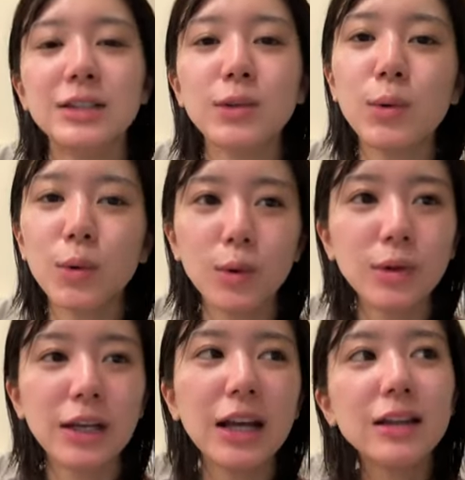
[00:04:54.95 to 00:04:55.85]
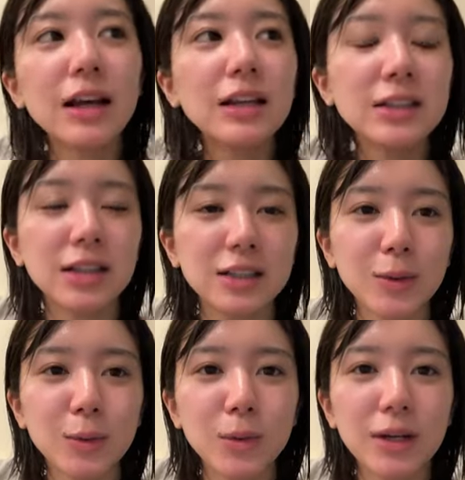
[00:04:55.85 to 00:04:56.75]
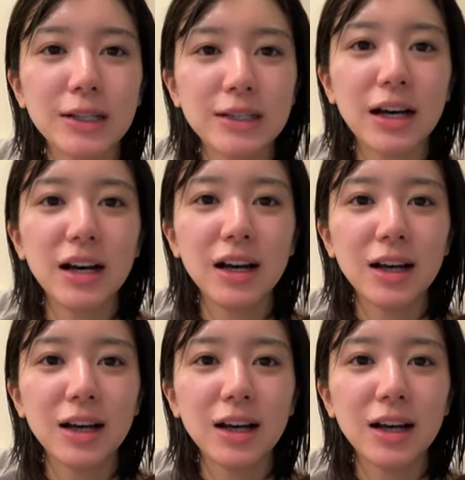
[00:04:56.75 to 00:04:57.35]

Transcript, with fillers: すところ、携帯に刺すところがさ